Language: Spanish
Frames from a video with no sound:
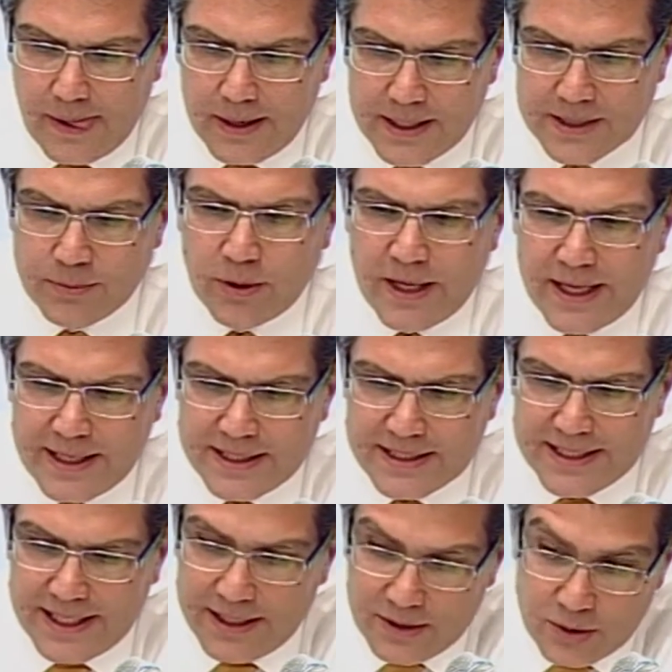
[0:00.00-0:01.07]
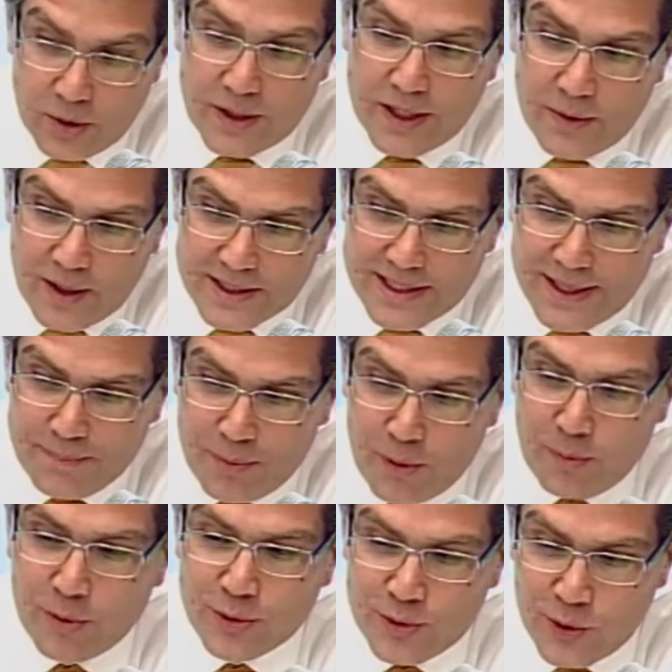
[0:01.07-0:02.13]
les voy a decir, no quiero hacer
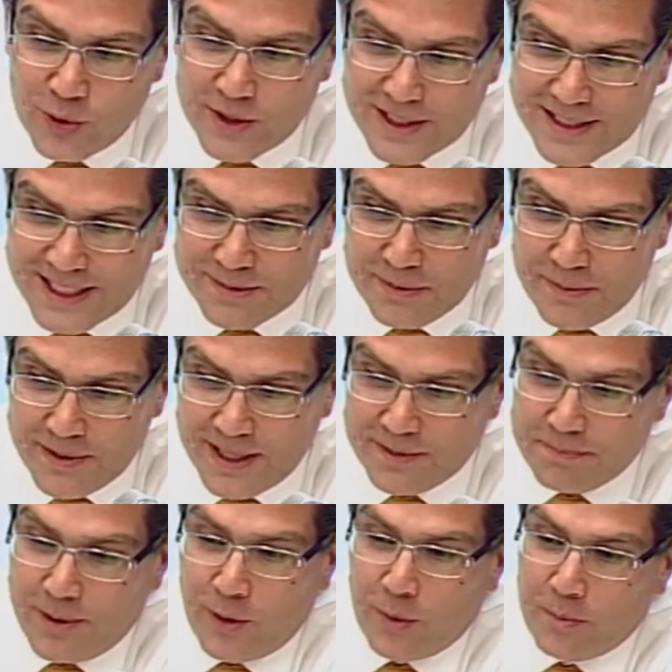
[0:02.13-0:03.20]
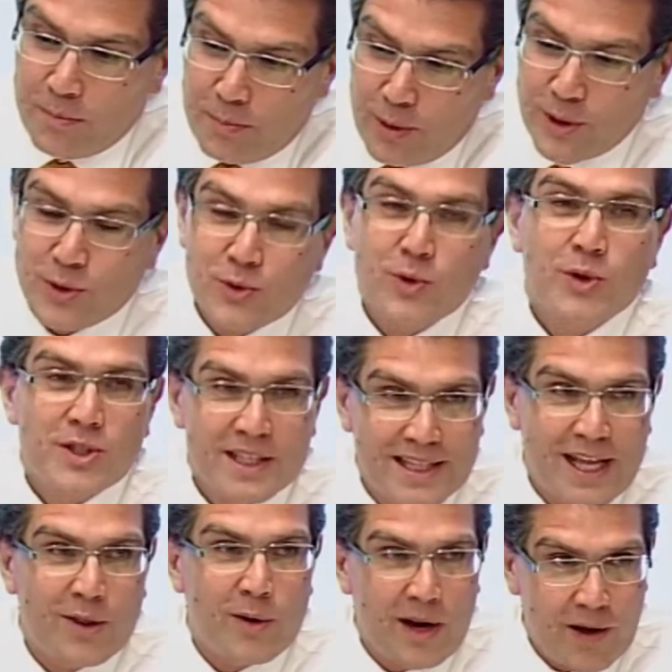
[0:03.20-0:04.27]
promoción de estas bebidas, pero por eso estoy
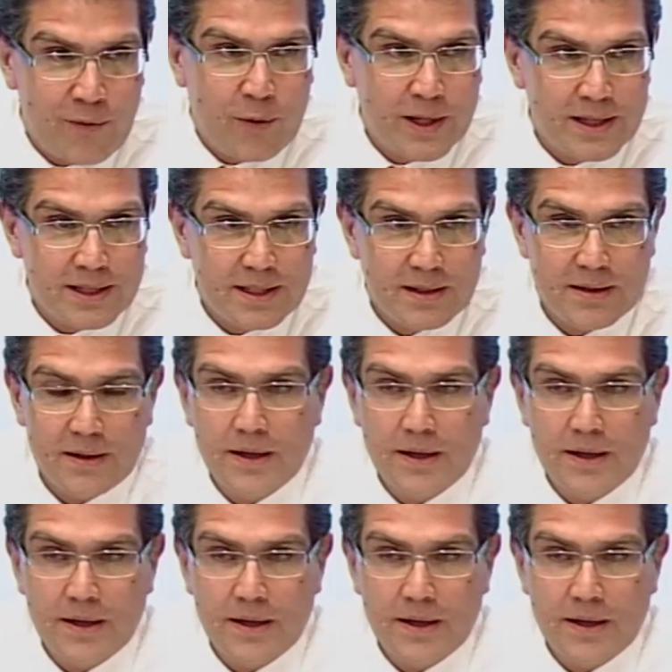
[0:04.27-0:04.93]
citando la fuente.